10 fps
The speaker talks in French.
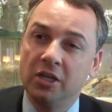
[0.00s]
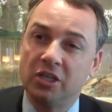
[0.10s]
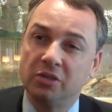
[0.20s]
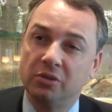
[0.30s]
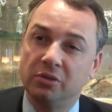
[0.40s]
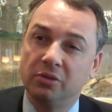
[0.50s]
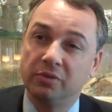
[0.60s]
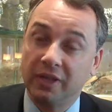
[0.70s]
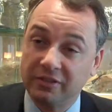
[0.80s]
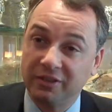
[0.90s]
Je
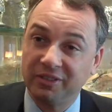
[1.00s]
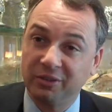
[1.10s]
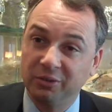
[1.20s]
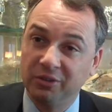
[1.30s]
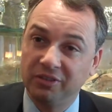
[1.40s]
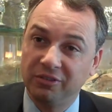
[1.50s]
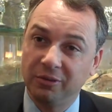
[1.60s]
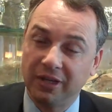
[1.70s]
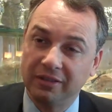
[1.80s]
viens de sortir d'une audition à la